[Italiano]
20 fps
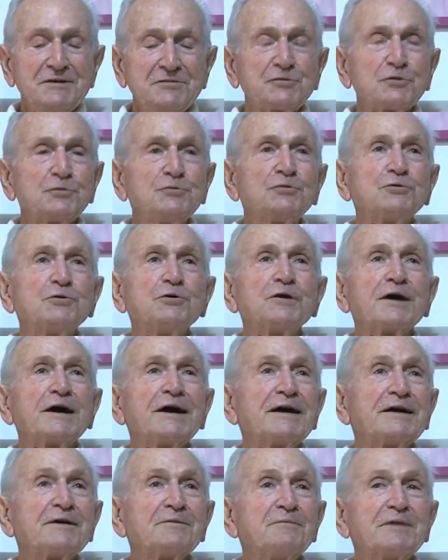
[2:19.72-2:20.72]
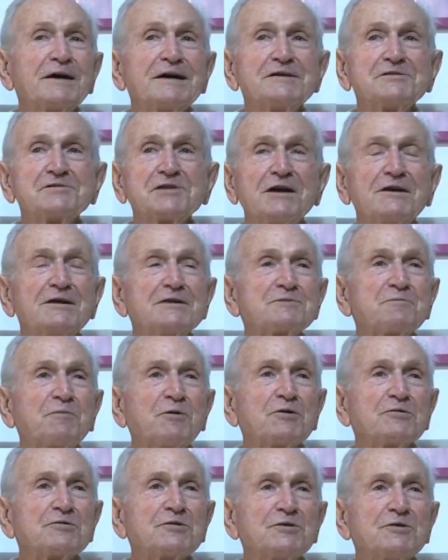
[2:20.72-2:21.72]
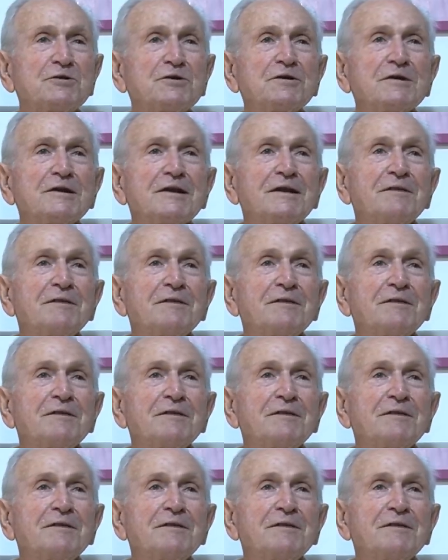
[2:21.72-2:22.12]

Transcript: istruttore, che era un maresciallo esposito,